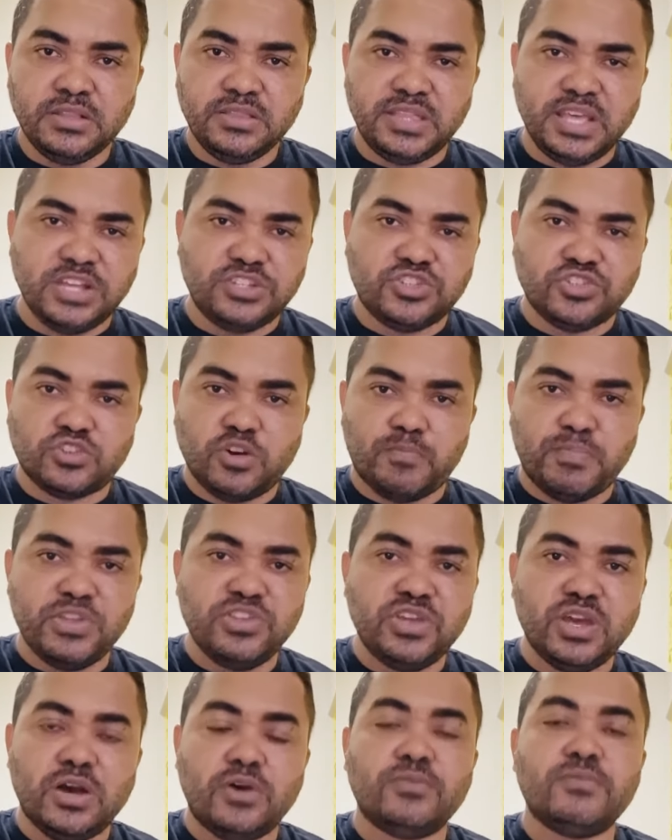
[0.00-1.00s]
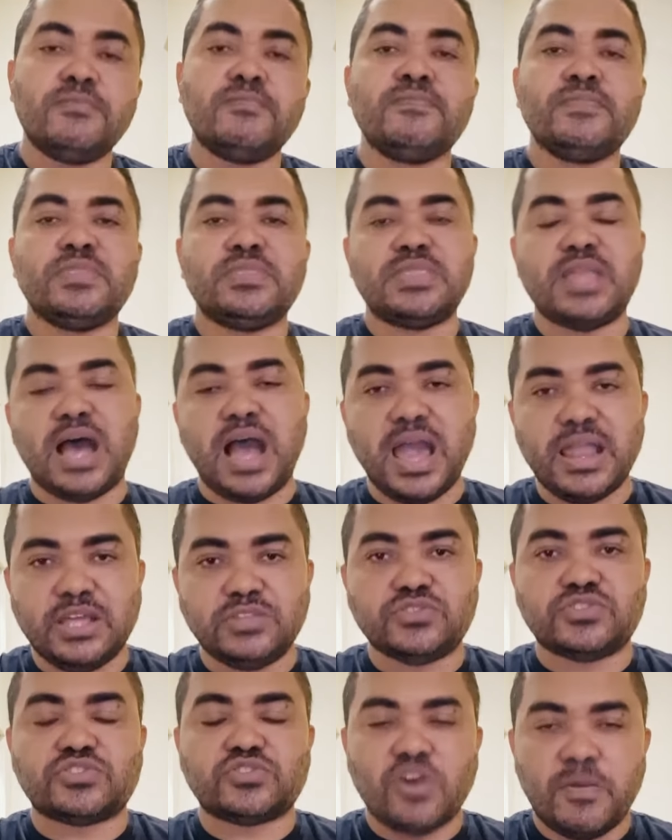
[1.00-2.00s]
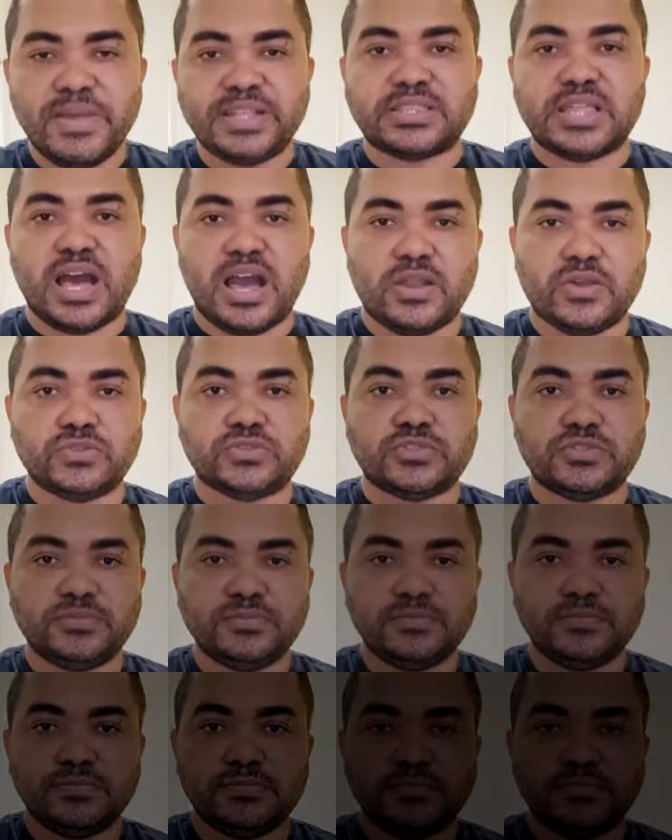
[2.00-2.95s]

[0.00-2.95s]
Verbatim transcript: Deixe sua opinião na área dos comentários.